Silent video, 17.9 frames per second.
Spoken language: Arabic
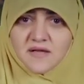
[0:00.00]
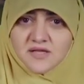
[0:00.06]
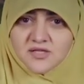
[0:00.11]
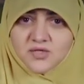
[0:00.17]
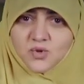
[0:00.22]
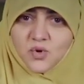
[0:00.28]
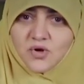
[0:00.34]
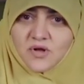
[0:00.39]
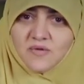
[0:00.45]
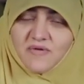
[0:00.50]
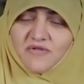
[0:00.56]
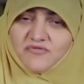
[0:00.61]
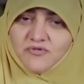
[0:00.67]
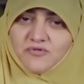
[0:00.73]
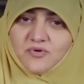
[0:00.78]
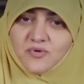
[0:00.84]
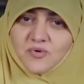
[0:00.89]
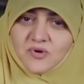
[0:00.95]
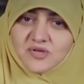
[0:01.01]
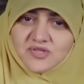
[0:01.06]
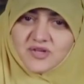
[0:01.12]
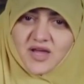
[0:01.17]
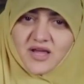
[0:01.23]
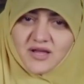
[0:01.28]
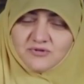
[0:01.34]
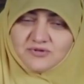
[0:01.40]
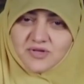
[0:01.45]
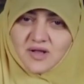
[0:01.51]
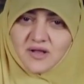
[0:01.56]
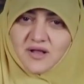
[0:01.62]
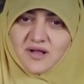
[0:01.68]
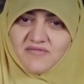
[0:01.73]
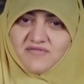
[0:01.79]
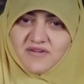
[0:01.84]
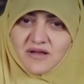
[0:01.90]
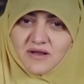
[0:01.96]
الزوج المفروض ان هو صاحي
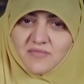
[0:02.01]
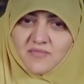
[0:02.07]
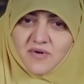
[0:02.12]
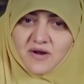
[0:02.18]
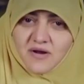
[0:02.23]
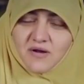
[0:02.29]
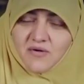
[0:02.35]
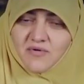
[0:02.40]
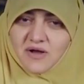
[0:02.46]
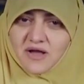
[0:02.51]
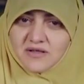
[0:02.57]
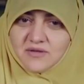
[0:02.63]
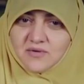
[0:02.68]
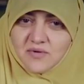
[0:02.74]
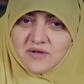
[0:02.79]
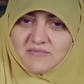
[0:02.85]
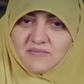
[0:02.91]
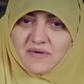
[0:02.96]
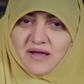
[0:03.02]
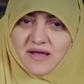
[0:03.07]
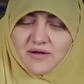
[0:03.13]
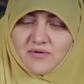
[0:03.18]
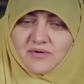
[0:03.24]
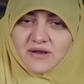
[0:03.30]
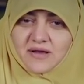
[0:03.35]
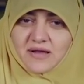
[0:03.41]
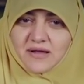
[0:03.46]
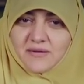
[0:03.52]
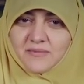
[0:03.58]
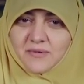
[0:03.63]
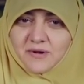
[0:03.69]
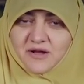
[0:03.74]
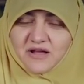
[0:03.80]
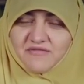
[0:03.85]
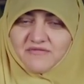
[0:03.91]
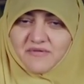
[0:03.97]
وصلى الفجر بره وخد الواد معاه
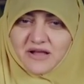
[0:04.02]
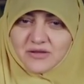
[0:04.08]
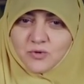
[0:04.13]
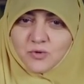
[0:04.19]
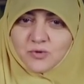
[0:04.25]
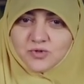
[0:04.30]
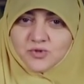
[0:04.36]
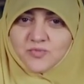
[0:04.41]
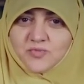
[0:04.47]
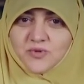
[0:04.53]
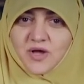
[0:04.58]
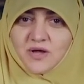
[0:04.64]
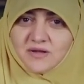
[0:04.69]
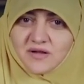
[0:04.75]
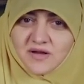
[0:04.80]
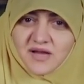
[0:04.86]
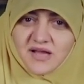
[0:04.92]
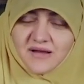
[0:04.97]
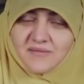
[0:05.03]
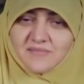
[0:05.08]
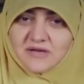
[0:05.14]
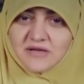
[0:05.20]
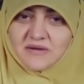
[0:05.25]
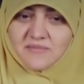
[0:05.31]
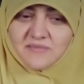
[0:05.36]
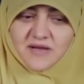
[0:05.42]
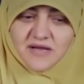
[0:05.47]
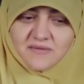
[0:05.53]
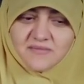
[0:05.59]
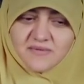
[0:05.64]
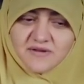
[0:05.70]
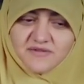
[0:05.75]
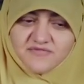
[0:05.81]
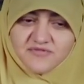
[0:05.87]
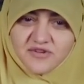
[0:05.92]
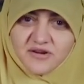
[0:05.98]
ولا كان عندكم صبيان رجع من البيت
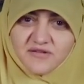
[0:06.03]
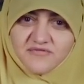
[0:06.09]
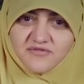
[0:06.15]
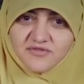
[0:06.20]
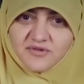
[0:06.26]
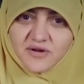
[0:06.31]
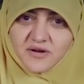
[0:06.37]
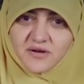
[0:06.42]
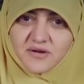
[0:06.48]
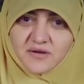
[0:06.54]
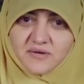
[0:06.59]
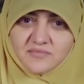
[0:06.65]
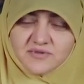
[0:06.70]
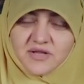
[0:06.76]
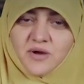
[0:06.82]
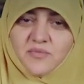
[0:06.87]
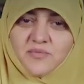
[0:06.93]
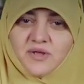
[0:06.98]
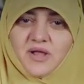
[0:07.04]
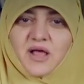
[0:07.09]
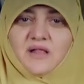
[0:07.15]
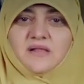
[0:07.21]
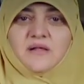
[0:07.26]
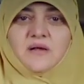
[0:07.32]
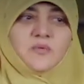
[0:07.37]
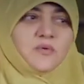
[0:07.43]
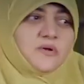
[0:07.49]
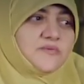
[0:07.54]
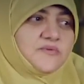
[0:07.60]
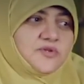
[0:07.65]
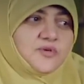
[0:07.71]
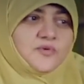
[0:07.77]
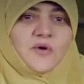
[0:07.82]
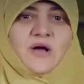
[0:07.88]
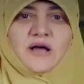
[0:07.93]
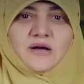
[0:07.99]
بيفطر الفطار اللي بتاعه بيحضروا
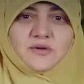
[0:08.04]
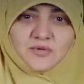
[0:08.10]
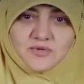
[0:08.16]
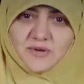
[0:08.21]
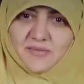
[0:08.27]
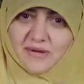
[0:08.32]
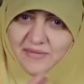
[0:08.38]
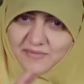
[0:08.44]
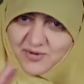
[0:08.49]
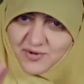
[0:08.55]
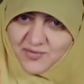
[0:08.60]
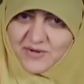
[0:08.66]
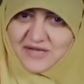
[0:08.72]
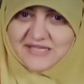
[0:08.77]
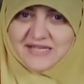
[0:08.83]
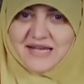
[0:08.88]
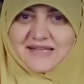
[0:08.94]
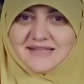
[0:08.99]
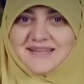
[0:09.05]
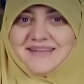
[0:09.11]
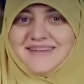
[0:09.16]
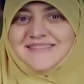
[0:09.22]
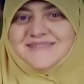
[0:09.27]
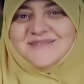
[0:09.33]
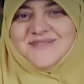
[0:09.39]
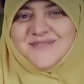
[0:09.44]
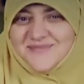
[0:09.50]
لبسه وحاجته طبعا بتبقى ساعتين